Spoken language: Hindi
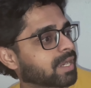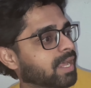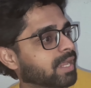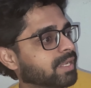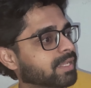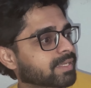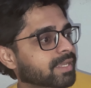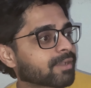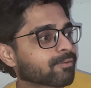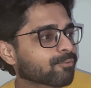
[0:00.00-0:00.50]
करा
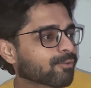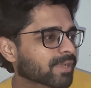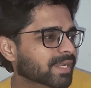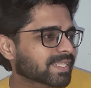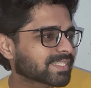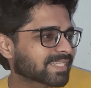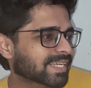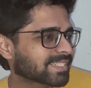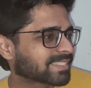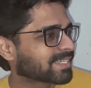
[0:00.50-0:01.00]
लेके वो
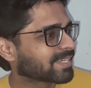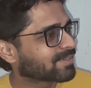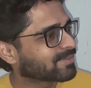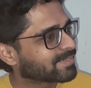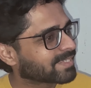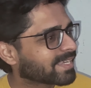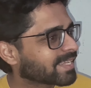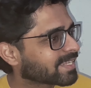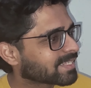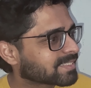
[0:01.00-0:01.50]
रिचार्ज करो
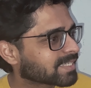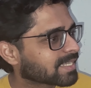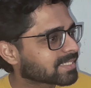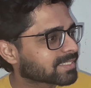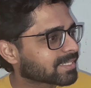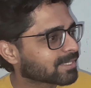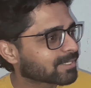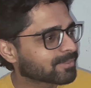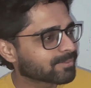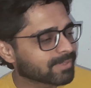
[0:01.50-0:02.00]
ये रिचार्ज
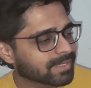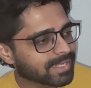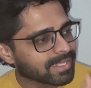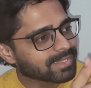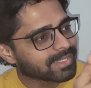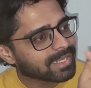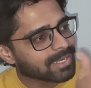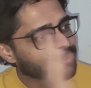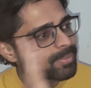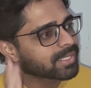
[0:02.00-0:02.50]
करो बोल
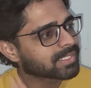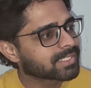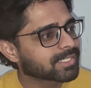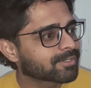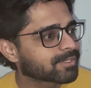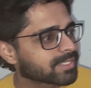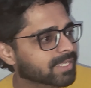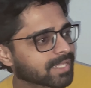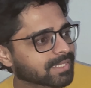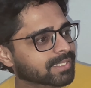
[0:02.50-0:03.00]
के तेरे पैसे
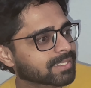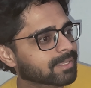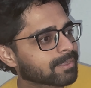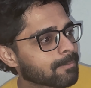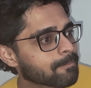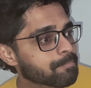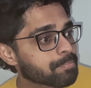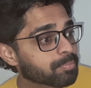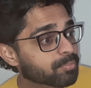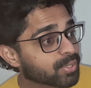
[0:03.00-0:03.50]
उड़ जाते
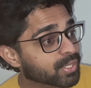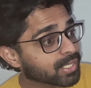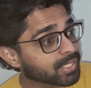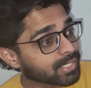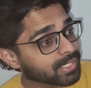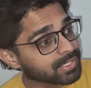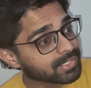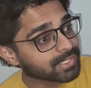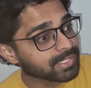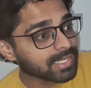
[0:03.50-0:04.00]
फिर
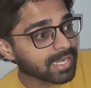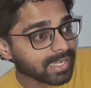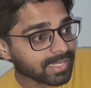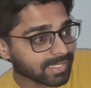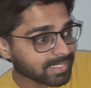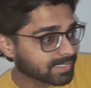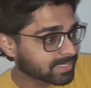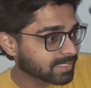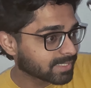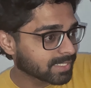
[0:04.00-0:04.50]
किसी ना
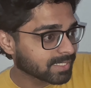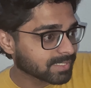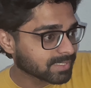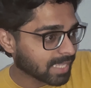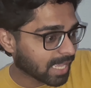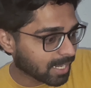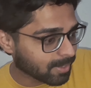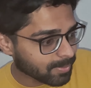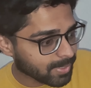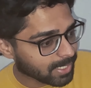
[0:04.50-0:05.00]
किसी दिन
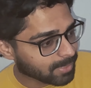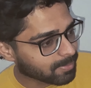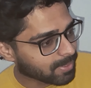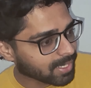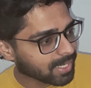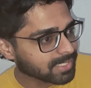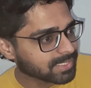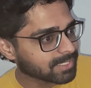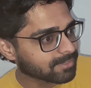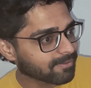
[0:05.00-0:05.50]
साल में एक
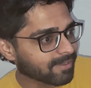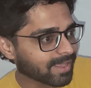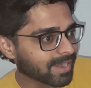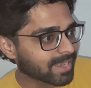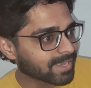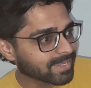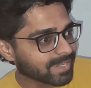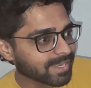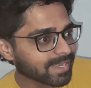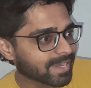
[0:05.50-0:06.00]
बार ऐसी
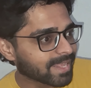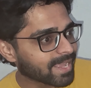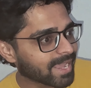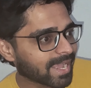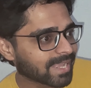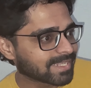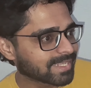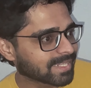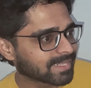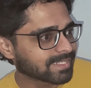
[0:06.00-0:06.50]
वैलेंटाइन डे
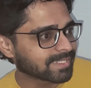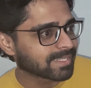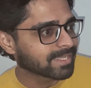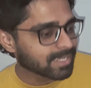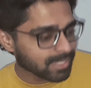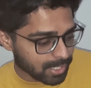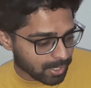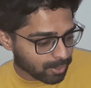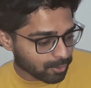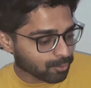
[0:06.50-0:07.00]
आ जाती
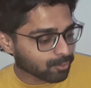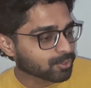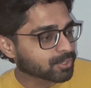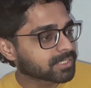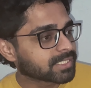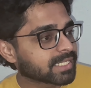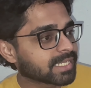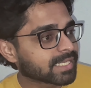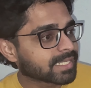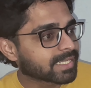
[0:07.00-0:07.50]
रोज
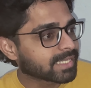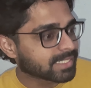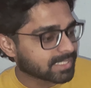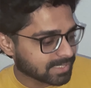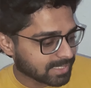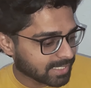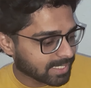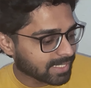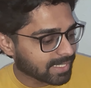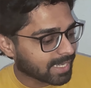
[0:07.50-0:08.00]
डे किस
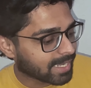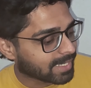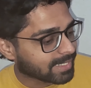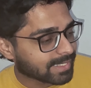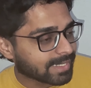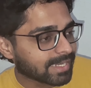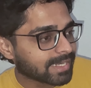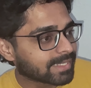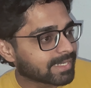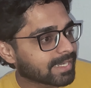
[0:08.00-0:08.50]
डे हक
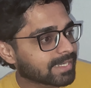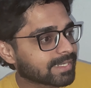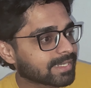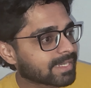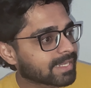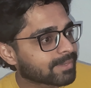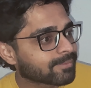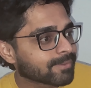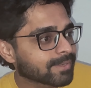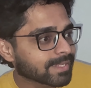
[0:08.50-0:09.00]
डे टेडी
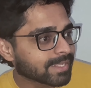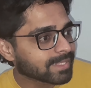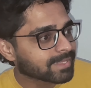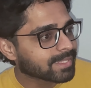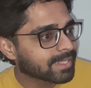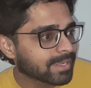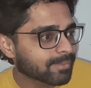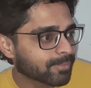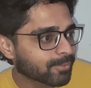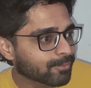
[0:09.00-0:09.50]
डे बोल के
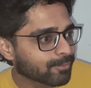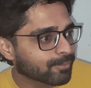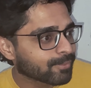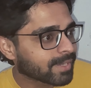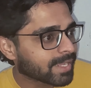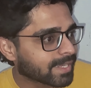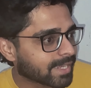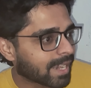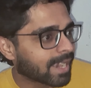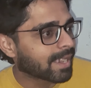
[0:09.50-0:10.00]
तेरे
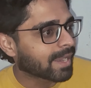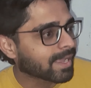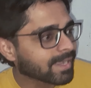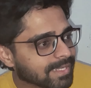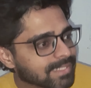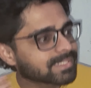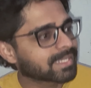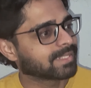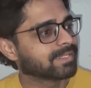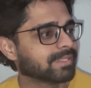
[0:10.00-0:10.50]
पूरे काड़ा
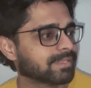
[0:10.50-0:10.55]
घिसा